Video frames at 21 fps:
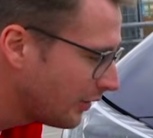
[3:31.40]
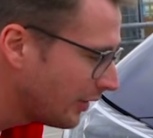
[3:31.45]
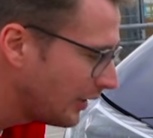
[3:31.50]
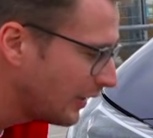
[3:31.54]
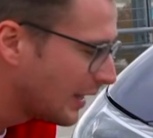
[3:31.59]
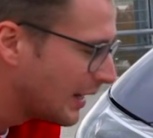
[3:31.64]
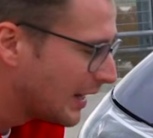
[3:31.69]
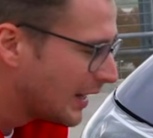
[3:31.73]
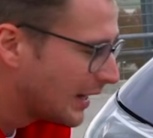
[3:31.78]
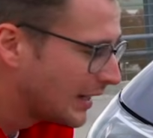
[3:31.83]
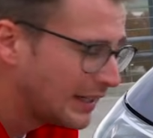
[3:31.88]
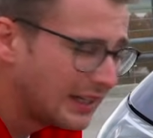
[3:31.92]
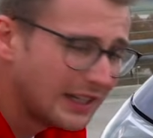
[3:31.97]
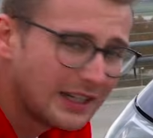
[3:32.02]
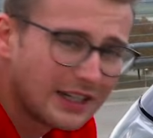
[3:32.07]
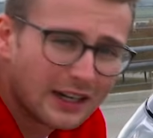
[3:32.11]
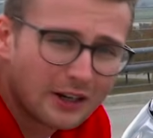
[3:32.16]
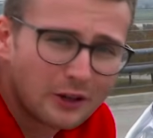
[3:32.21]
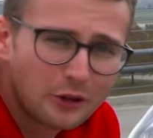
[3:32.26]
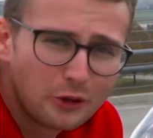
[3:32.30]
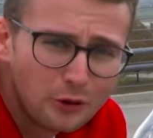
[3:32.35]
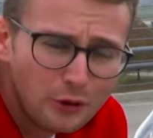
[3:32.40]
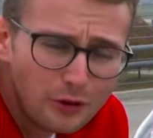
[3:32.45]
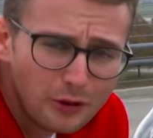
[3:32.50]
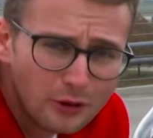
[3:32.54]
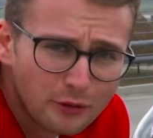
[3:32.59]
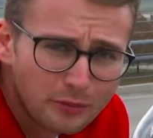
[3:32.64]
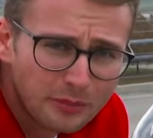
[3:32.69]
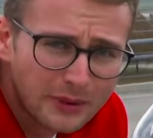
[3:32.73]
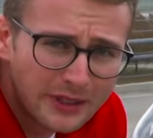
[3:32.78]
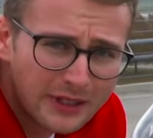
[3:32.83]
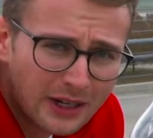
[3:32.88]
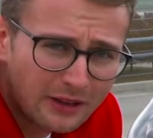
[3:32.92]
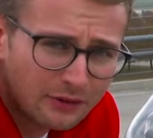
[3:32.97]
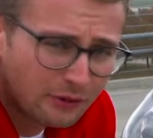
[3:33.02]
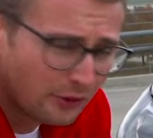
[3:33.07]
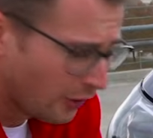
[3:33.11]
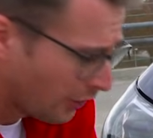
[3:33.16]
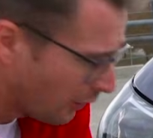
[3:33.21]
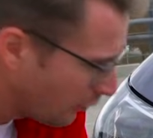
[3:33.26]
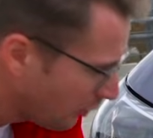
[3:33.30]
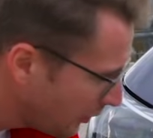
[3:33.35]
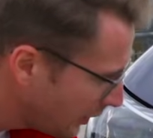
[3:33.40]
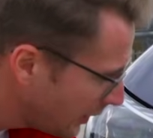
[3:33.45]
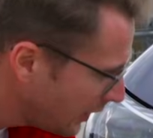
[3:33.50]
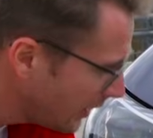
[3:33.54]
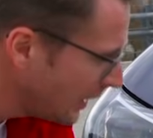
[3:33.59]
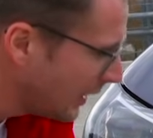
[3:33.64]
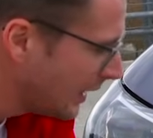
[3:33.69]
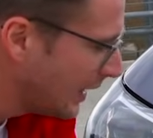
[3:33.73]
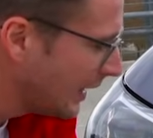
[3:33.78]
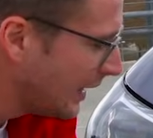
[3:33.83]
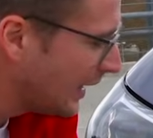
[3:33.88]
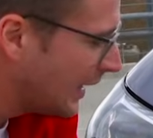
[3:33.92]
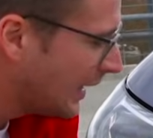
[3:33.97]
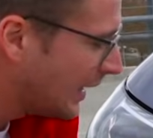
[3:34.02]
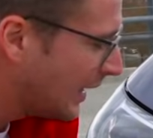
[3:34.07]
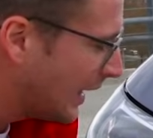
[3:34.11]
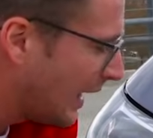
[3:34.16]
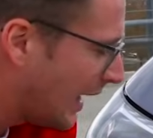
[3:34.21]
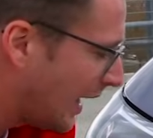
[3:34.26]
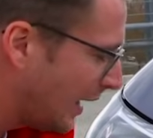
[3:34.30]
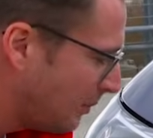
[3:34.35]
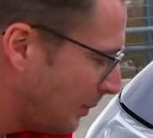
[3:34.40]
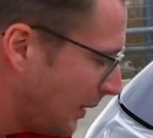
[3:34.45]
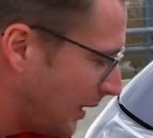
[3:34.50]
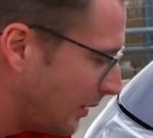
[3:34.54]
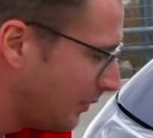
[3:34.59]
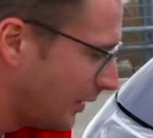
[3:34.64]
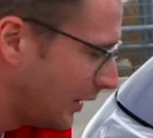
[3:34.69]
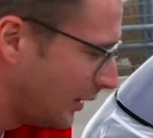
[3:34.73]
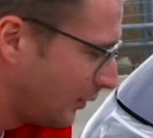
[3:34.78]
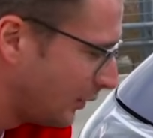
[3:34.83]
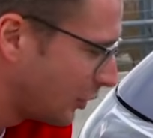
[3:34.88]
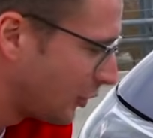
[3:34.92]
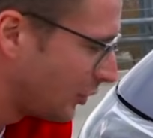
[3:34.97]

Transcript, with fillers: sich je nach Kühlluftbedarf öffnen. Hat BMW zwar